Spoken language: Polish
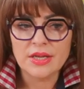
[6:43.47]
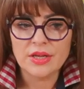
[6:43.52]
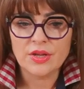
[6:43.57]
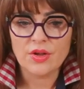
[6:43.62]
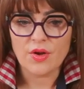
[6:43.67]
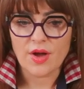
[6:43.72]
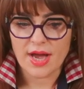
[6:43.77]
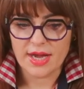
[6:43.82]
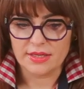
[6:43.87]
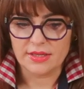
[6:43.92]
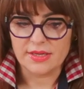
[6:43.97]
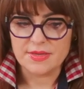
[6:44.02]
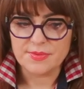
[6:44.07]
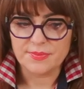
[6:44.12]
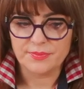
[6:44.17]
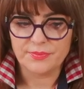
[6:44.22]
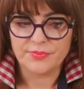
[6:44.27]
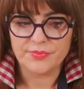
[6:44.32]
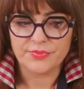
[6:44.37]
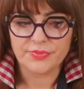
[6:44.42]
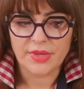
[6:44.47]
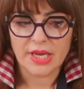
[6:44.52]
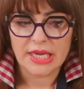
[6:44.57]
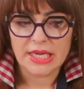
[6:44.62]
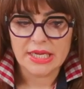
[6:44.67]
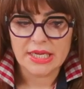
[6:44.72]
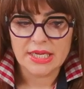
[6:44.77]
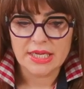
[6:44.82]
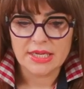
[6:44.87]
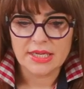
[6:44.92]
Kochani,
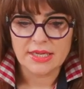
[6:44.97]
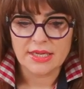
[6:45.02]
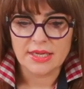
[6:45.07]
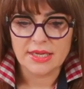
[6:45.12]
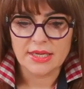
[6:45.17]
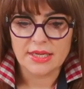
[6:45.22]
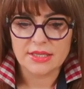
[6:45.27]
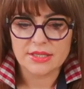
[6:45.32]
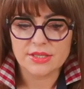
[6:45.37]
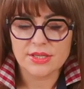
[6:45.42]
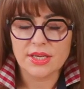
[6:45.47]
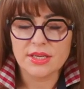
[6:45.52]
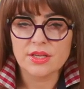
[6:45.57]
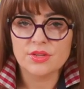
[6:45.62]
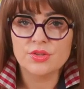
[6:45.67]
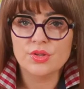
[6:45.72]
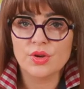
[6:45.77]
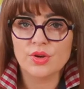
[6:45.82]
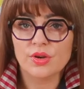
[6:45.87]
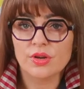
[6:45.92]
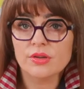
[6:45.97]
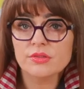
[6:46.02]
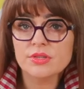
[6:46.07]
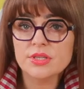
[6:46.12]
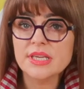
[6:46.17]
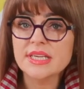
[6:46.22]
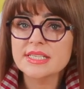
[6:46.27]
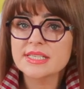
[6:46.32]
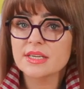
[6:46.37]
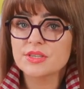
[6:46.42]

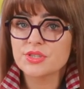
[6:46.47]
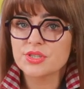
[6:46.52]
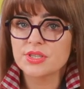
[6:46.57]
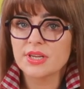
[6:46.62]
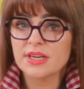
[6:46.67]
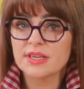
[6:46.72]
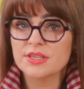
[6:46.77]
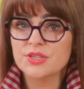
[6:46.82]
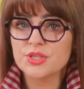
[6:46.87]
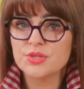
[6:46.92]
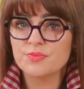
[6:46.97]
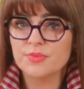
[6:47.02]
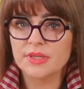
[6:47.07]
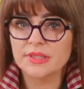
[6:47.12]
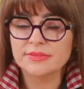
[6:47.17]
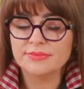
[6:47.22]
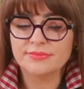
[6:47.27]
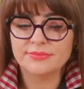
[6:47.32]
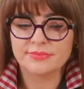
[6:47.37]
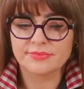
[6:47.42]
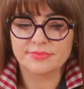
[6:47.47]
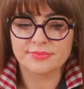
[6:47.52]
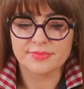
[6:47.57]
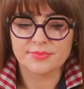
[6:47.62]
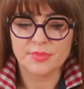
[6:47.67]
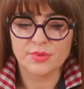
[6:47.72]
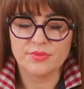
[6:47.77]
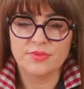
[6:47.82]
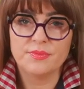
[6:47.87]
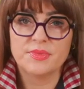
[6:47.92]
niejednokrotnie zaczynaliśmy,
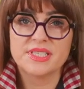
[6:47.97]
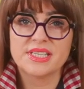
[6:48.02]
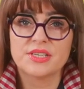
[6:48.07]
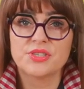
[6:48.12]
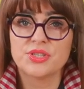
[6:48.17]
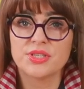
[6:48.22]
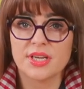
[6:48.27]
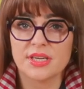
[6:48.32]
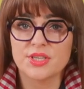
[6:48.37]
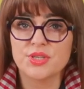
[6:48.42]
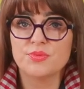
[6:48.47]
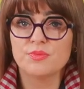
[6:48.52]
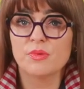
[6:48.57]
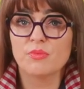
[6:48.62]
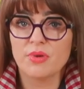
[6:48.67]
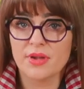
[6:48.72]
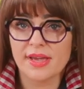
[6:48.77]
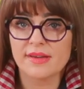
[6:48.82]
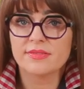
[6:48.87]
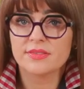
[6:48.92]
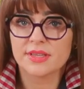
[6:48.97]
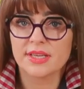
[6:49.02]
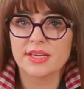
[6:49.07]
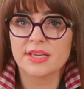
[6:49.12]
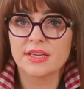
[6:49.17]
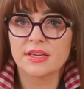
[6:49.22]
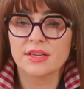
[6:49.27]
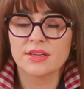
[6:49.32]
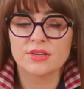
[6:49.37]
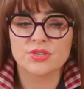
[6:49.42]
mówimy zaczynaliśmy, bo ja w
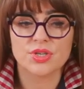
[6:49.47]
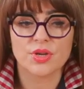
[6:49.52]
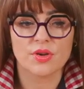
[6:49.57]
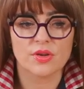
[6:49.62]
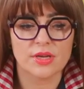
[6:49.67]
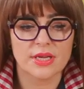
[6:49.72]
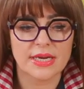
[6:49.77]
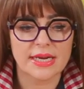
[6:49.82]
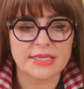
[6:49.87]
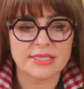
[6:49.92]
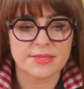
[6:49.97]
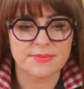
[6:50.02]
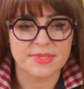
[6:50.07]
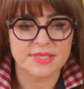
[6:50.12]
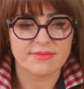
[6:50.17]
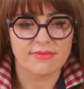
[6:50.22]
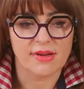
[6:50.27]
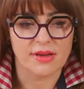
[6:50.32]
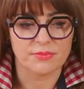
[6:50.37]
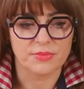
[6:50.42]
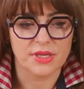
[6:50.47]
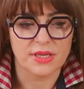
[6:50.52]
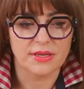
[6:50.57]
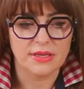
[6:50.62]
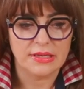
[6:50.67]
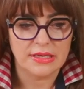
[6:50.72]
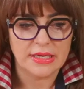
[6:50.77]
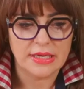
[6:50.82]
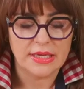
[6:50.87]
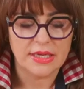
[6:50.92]
tej szkole razem z
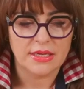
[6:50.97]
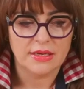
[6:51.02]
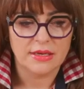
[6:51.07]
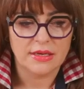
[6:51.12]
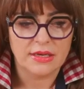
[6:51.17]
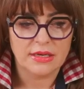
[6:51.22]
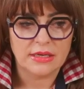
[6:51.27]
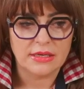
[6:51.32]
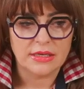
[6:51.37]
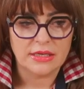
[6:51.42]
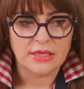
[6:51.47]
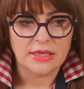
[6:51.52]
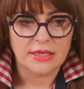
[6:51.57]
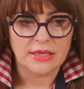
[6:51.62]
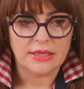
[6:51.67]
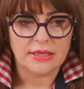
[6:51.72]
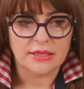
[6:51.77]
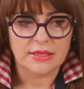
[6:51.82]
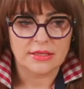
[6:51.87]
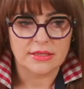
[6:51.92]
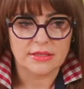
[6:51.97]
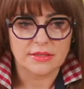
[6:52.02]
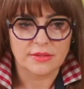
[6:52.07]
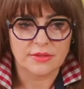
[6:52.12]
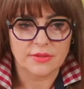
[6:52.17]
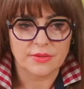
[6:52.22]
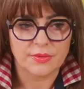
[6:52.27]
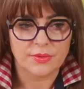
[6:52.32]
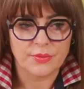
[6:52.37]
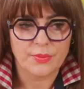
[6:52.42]
Wami, e,
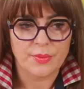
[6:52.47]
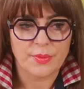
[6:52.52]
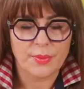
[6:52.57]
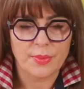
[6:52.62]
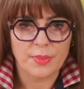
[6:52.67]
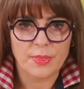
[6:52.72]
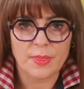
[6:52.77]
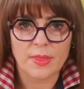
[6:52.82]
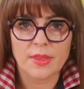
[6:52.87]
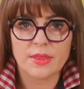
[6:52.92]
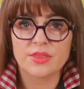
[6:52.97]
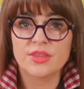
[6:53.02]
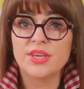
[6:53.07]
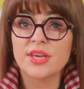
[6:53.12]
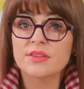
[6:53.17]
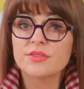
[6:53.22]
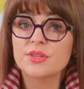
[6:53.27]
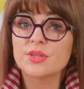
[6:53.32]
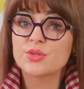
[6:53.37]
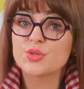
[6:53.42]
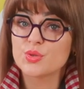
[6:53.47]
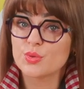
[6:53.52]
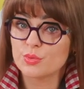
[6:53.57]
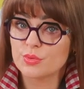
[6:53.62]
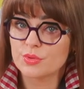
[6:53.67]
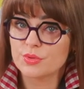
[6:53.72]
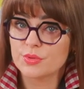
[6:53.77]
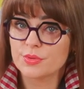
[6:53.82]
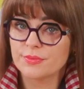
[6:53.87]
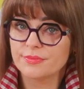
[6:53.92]
diety
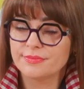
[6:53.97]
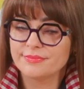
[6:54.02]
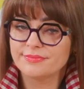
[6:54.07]
cud.